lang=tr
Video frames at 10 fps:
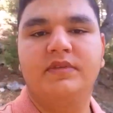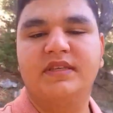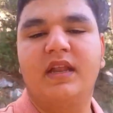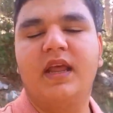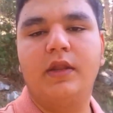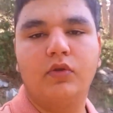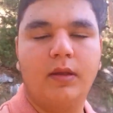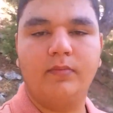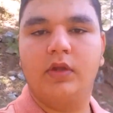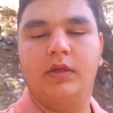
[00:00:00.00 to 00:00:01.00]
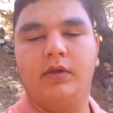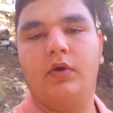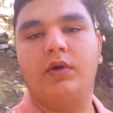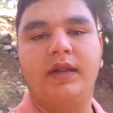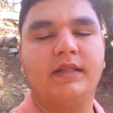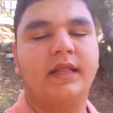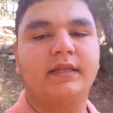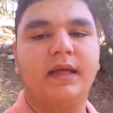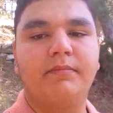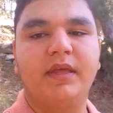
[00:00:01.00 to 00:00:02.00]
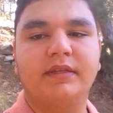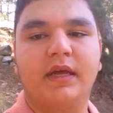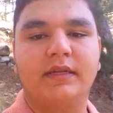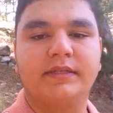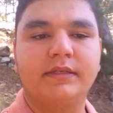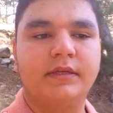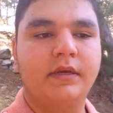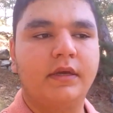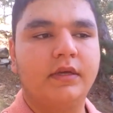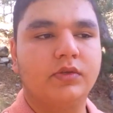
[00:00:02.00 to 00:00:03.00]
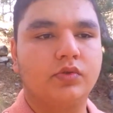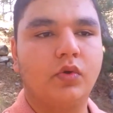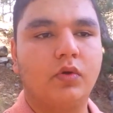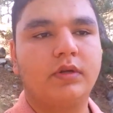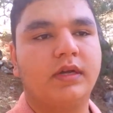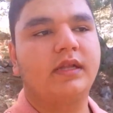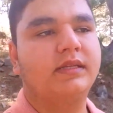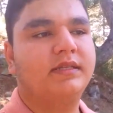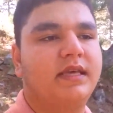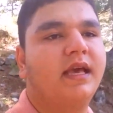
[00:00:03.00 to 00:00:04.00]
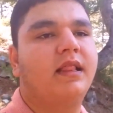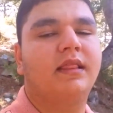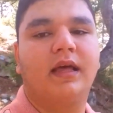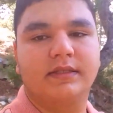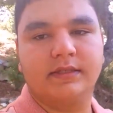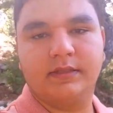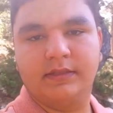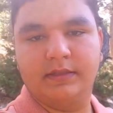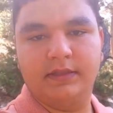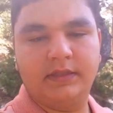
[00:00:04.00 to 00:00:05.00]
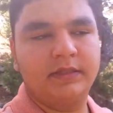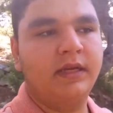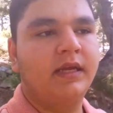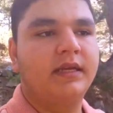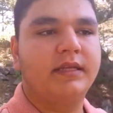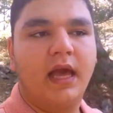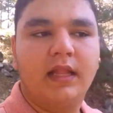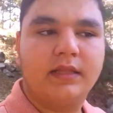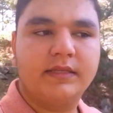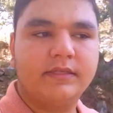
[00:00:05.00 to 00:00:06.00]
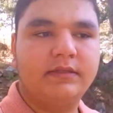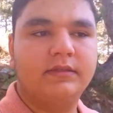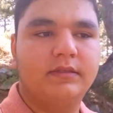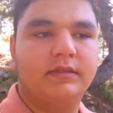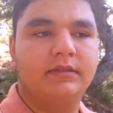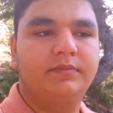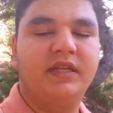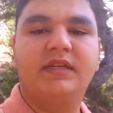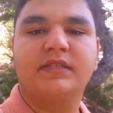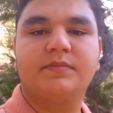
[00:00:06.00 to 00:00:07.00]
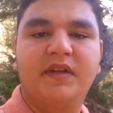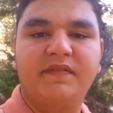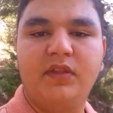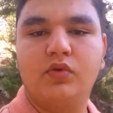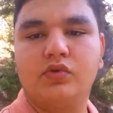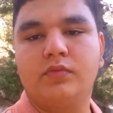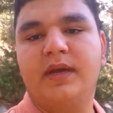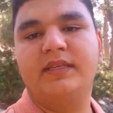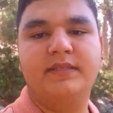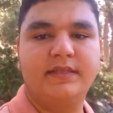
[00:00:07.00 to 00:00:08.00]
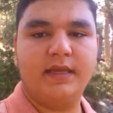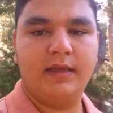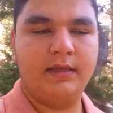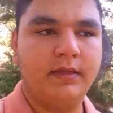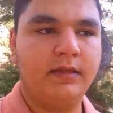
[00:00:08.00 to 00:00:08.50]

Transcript: Misal en önemli örneklerinden bir tanesi Zorkun Yaylası Keldasız dır. Keldaz'ın e, bir kısmının videosunu ben size